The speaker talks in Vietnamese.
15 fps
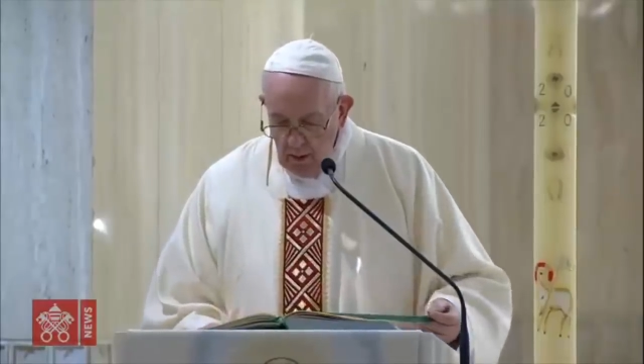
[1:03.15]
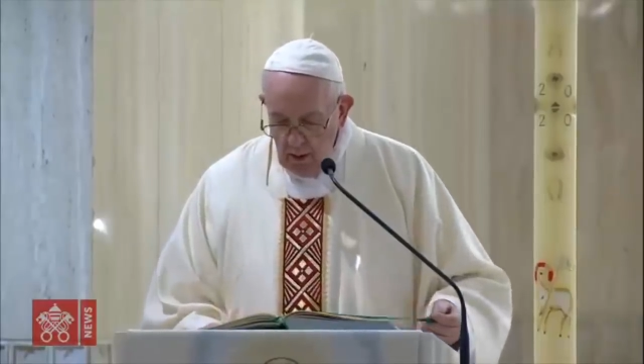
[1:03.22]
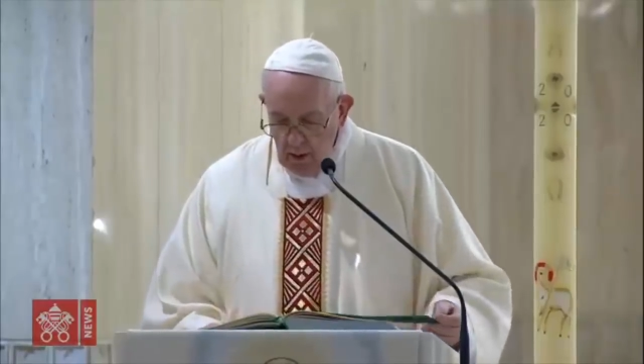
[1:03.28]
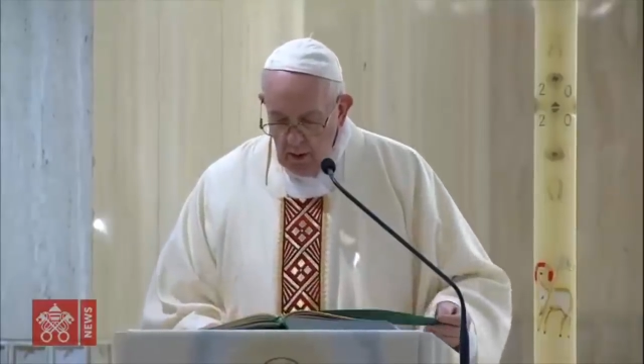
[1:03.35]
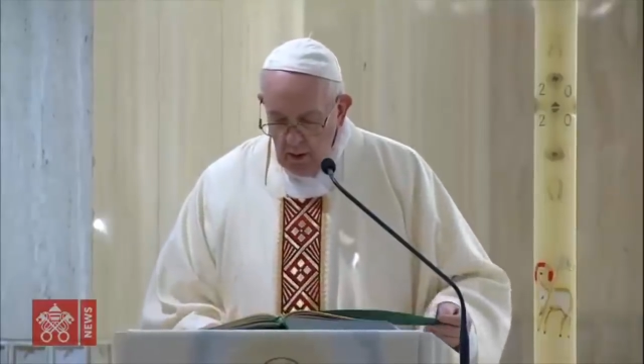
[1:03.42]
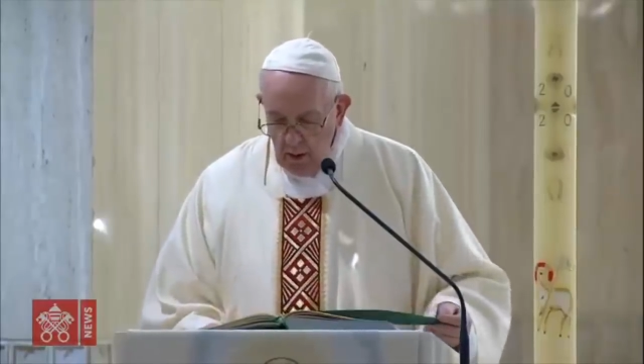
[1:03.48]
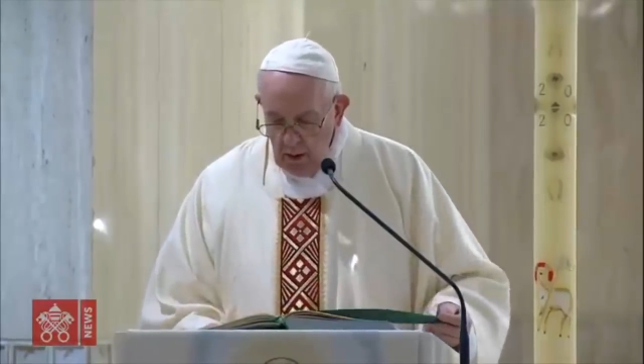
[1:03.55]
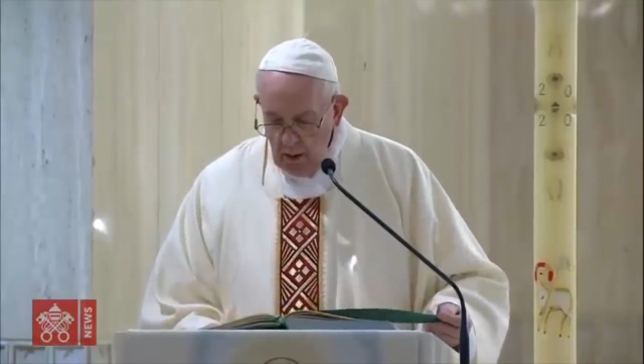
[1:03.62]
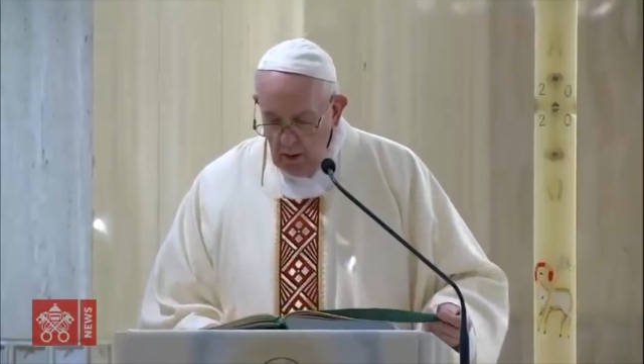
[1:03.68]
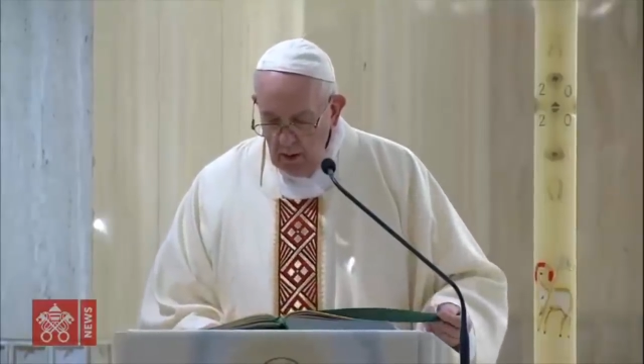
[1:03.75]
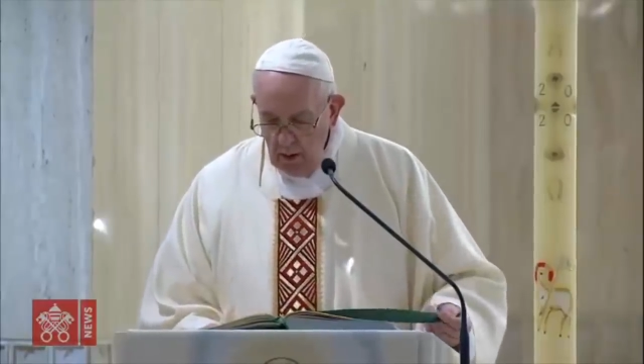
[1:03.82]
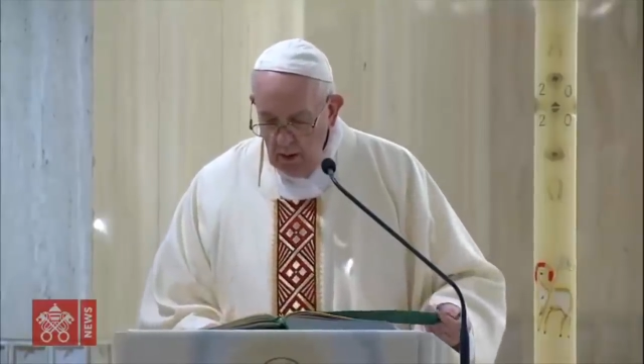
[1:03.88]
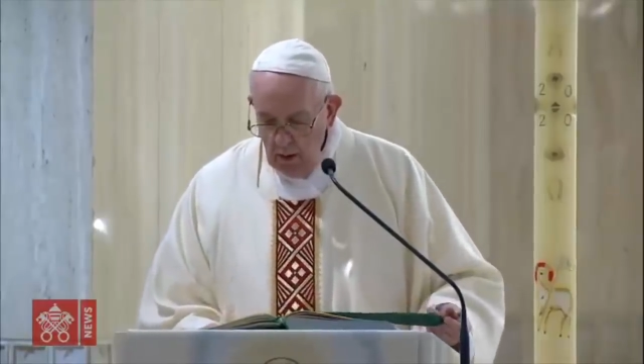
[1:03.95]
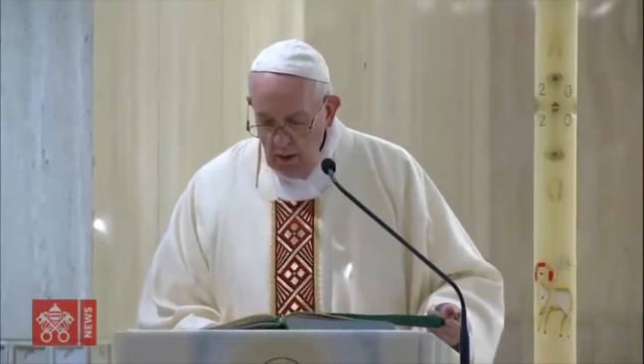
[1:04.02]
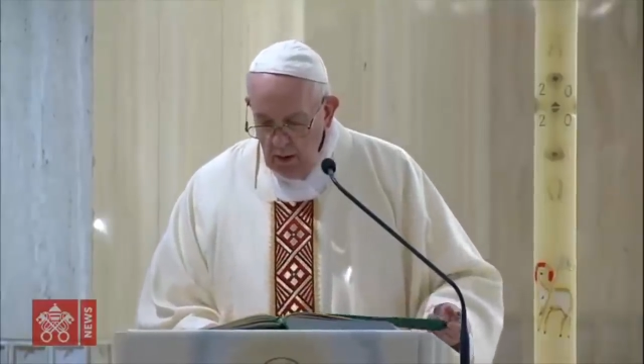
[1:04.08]
Những việc tôi
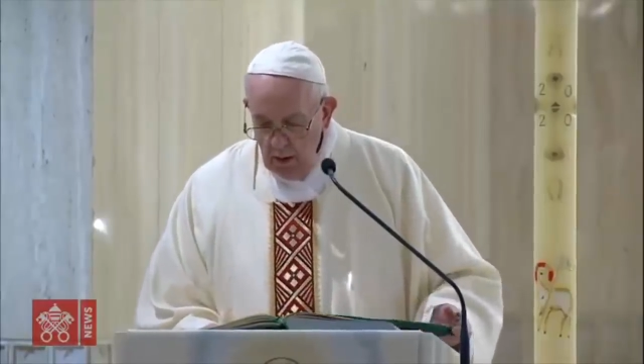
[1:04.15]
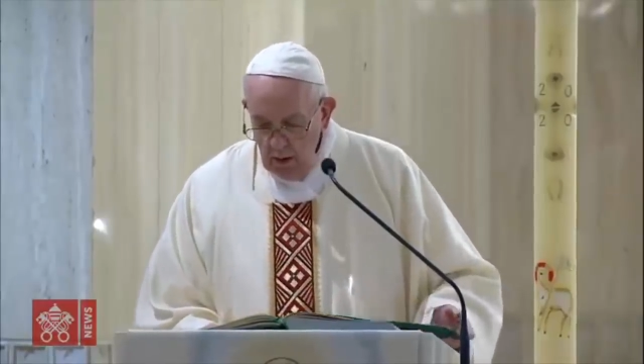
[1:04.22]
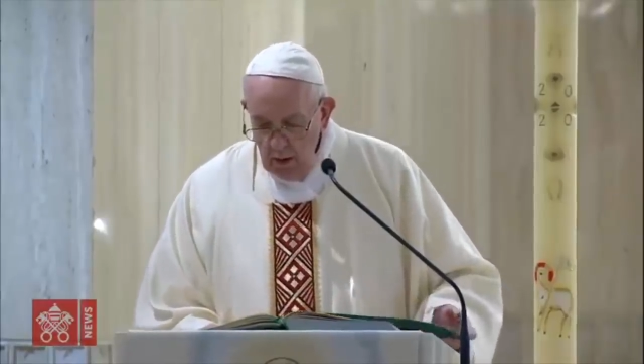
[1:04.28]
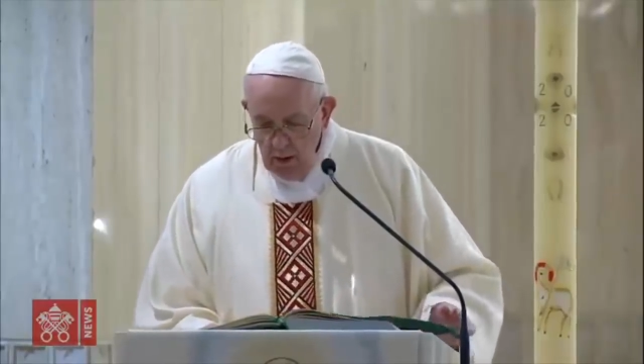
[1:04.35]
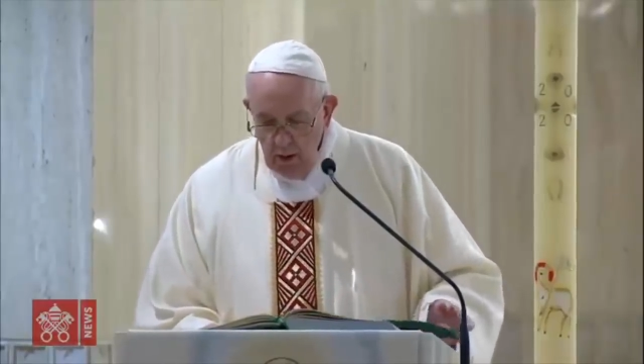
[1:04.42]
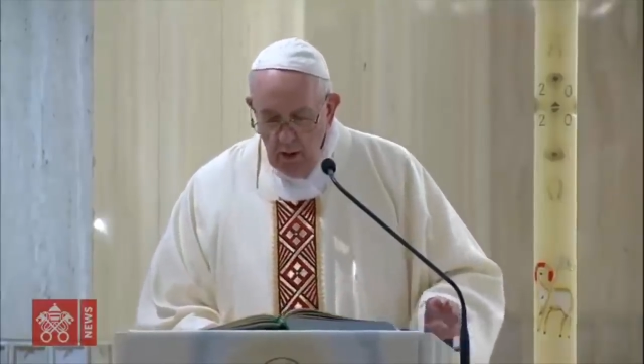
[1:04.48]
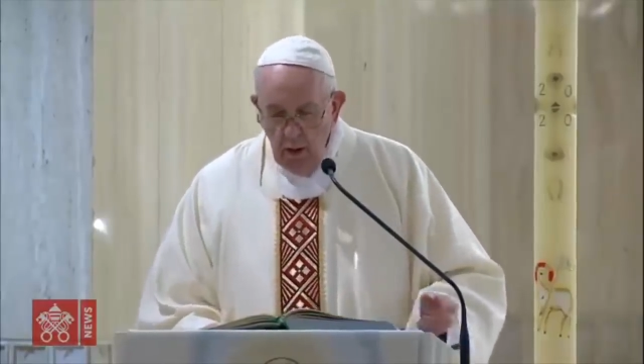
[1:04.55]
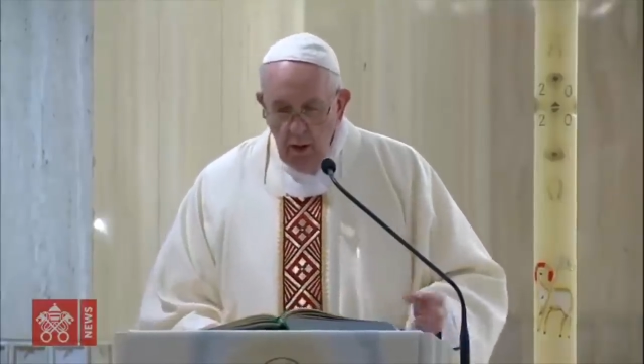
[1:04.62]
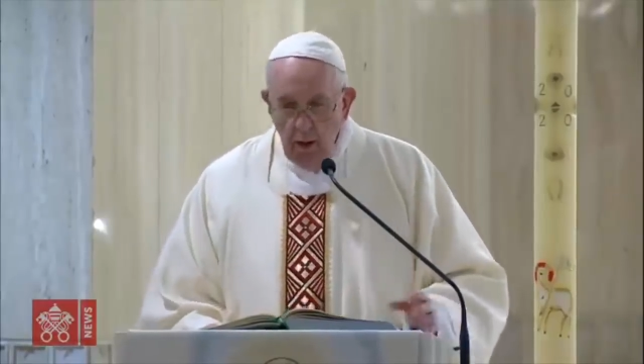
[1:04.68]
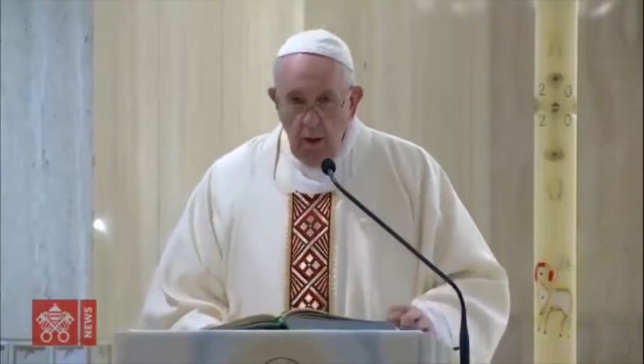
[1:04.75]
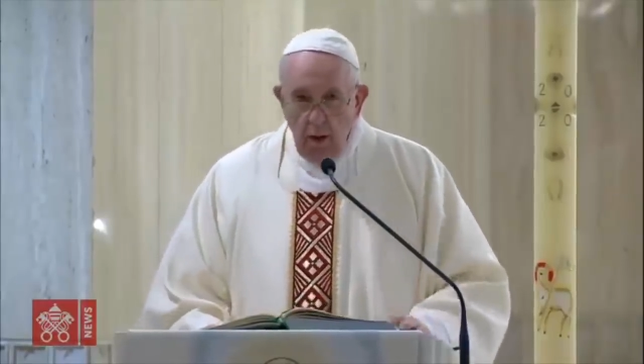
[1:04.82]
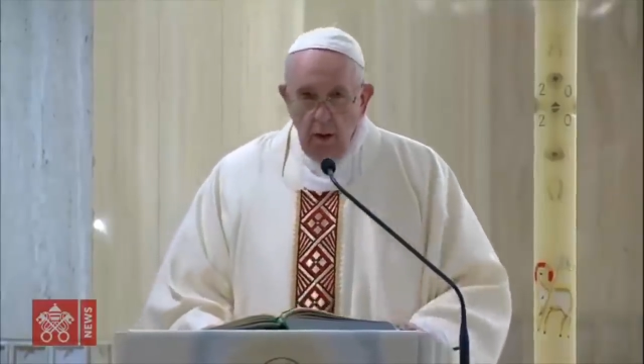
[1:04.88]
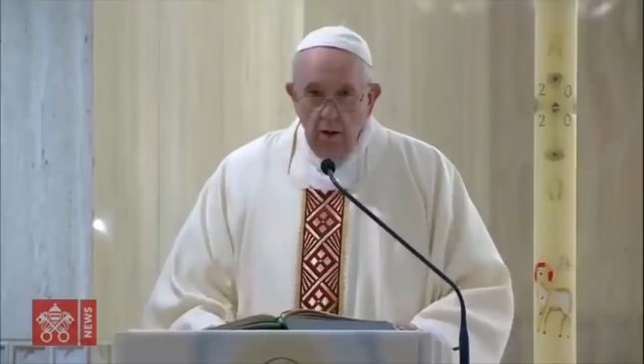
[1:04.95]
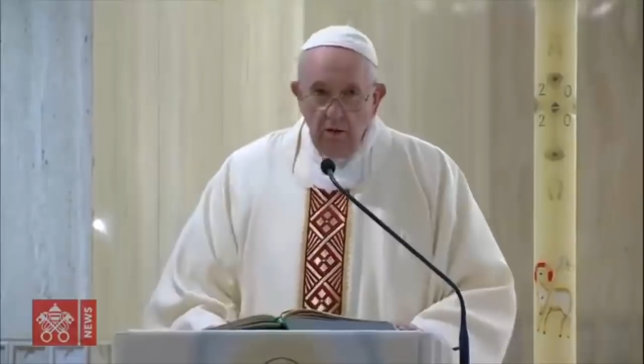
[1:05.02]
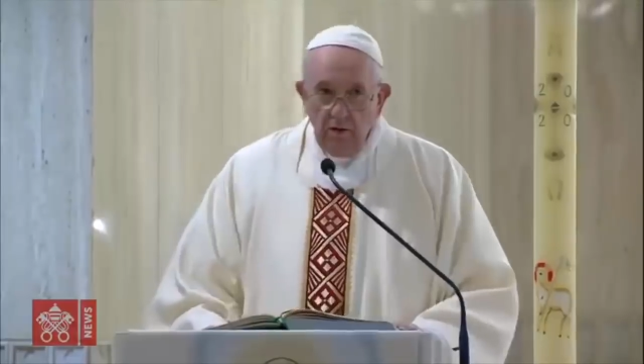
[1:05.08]
làm nhân danh Cha tôi,